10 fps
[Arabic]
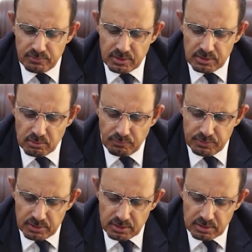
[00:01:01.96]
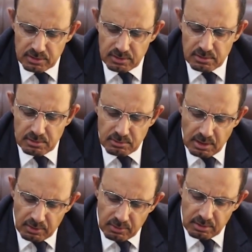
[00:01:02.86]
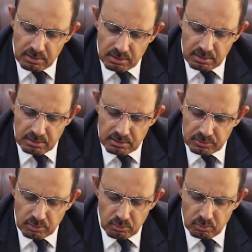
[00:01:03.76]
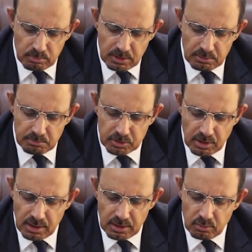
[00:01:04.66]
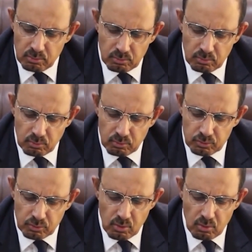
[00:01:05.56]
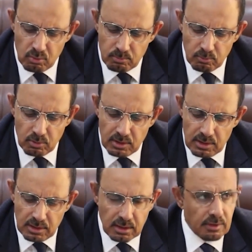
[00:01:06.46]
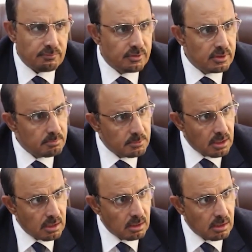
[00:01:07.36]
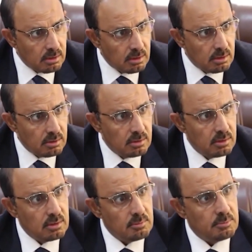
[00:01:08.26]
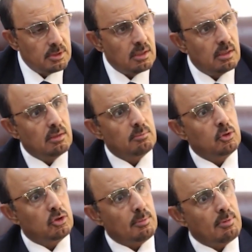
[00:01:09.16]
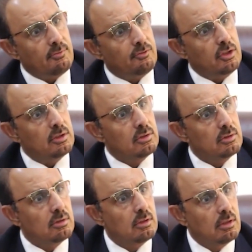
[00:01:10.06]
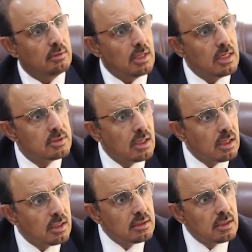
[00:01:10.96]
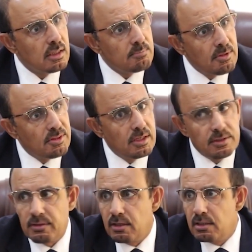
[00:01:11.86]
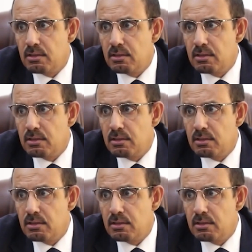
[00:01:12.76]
جميع طوائف المجتمع وشرائحها ومكوناتها للعمل وفق أولوية حضرموت سيدة قرارها داعيا إلى ضرورة التمثيل